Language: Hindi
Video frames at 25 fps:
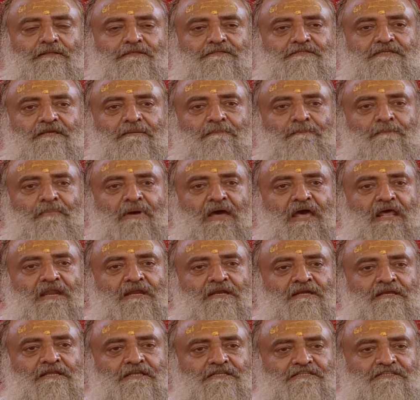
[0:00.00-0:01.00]
से पैर
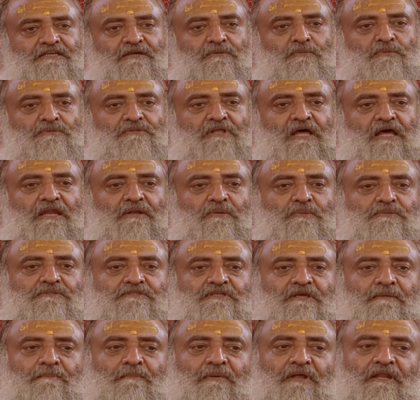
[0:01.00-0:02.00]
नीचे उतारे
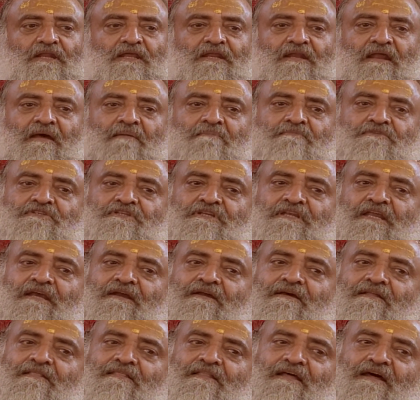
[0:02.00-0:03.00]
उसके पहले राम जी ने
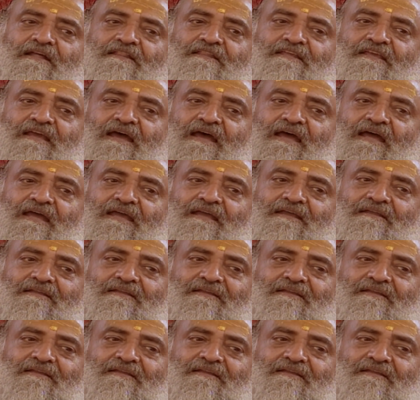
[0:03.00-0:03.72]
कंधा दिया है